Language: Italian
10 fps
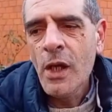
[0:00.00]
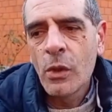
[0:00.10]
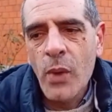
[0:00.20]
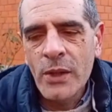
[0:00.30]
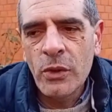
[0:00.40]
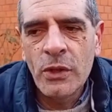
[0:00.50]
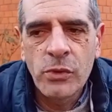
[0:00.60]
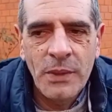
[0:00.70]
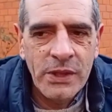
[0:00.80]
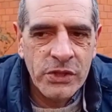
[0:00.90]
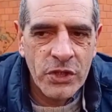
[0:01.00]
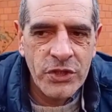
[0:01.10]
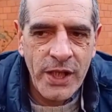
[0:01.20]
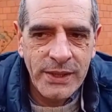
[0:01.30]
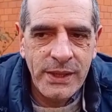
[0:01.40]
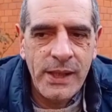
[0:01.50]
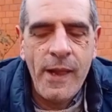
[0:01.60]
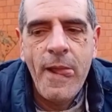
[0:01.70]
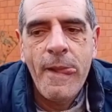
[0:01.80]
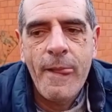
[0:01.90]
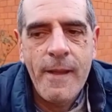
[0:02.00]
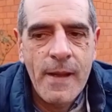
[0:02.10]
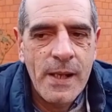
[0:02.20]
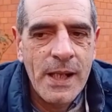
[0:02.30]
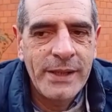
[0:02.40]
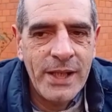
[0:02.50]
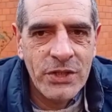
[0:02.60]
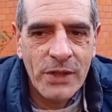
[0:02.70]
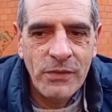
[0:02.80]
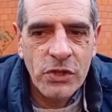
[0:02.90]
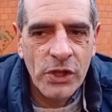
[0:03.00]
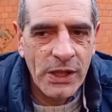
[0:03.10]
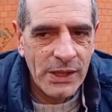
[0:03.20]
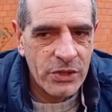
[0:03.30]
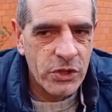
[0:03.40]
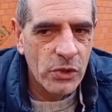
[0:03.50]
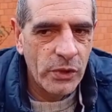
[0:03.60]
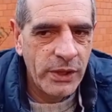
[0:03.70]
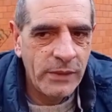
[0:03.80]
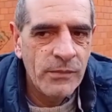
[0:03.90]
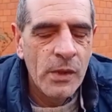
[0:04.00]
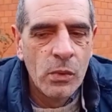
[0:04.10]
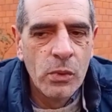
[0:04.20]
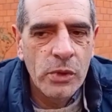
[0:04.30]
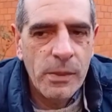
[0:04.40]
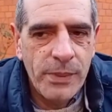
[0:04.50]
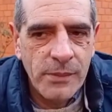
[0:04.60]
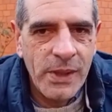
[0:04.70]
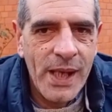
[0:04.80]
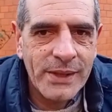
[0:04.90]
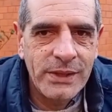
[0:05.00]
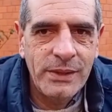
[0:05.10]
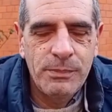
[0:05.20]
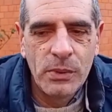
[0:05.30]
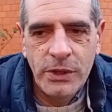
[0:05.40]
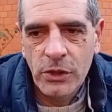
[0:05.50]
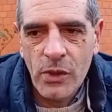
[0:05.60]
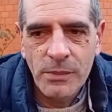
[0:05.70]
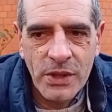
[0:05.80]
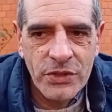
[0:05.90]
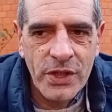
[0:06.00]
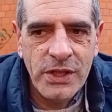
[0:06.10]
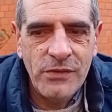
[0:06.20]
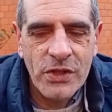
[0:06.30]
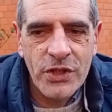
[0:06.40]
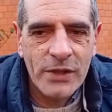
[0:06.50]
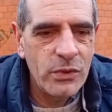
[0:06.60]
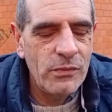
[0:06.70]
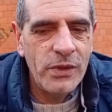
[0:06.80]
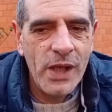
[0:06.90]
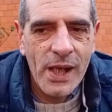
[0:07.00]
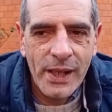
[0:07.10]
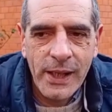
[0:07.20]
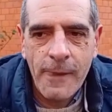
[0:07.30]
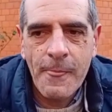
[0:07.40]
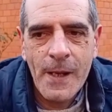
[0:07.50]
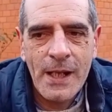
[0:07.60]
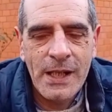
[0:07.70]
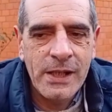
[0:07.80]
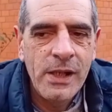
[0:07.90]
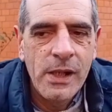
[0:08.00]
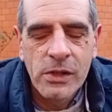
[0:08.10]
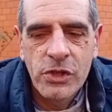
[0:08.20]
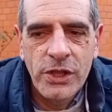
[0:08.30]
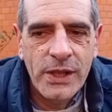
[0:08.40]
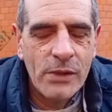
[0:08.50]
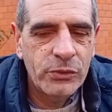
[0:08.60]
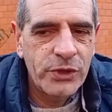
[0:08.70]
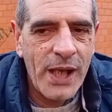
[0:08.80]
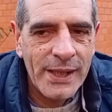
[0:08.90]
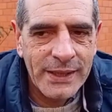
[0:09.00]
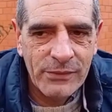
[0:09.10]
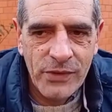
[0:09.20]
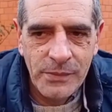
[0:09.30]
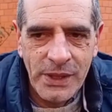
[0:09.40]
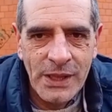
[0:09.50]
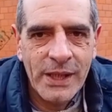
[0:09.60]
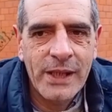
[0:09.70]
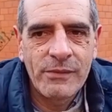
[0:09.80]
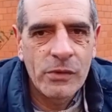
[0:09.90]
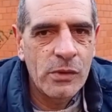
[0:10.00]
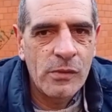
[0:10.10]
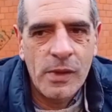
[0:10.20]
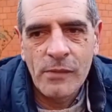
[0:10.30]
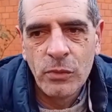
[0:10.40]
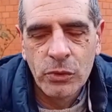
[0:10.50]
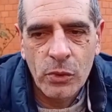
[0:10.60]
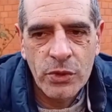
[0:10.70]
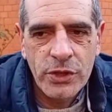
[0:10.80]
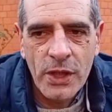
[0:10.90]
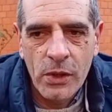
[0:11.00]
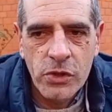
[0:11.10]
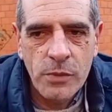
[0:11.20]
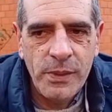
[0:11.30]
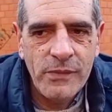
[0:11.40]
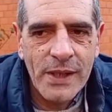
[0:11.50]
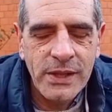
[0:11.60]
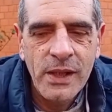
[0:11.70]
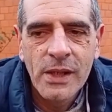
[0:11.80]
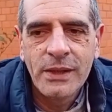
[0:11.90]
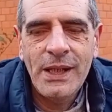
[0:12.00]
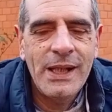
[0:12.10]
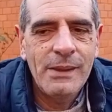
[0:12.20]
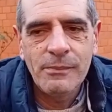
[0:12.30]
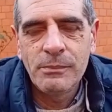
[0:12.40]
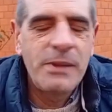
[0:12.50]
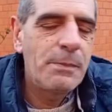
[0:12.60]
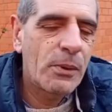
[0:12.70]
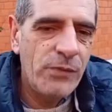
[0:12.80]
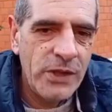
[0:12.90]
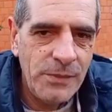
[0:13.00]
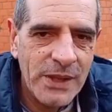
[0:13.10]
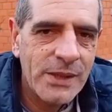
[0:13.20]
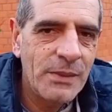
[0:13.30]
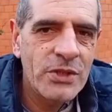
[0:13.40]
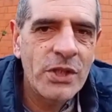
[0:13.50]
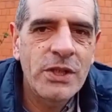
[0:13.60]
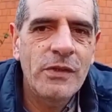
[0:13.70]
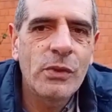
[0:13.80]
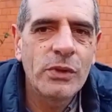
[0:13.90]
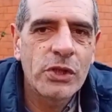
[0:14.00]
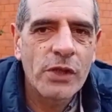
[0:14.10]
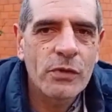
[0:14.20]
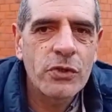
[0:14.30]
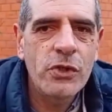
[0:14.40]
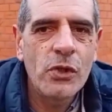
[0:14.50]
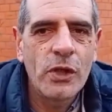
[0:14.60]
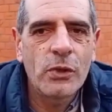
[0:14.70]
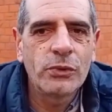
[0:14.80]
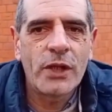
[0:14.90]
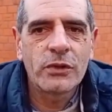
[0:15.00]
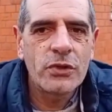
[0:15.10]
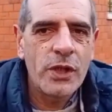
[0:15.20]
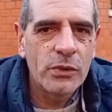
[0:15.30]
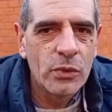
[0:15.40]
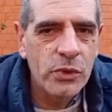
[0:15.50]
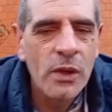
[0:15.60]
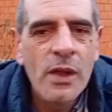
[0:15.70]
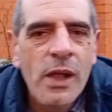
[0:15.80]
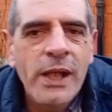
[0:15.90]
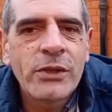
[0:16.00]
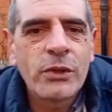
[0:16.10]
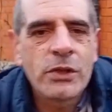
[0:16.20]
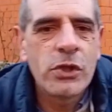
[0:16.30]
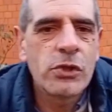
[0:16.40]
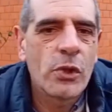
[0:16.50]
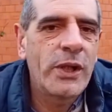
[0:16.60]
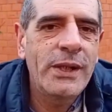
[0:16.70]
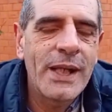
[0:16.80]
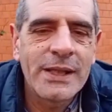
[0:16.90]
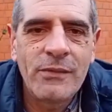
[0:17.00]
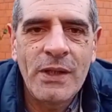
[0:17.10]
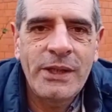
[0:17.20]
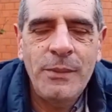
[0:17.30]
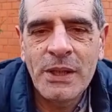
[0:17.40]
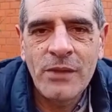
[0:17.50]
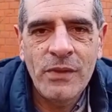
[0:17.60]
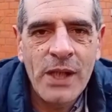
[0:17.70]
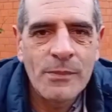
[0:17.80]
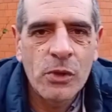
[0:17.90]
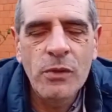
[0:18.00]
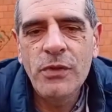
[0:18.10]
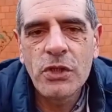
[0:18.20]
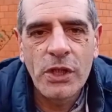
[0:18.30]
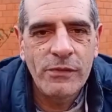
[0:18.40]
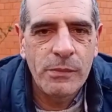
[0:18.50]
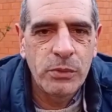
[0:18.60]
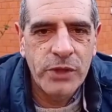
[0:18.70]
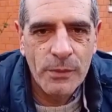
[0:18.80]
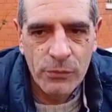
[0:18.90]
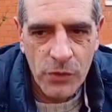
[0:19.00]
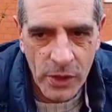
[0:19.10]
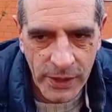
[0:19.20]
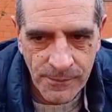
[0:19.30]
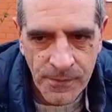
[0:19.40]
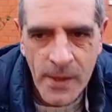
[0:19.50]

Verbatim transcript: Quando nel 2017 eh, la destra vince le elezioni, uno dei primi atti politico-amministrativi è stato inviare alle circa 80 famiglie che avevano avuto questi alloggi privati delle, dei provvedimenti amministrativi in cui dicevano signori il contratto è scaduto, entro dieci giorni andatevene altrimenti veniamo coi vigili e vi buttiamo fuori.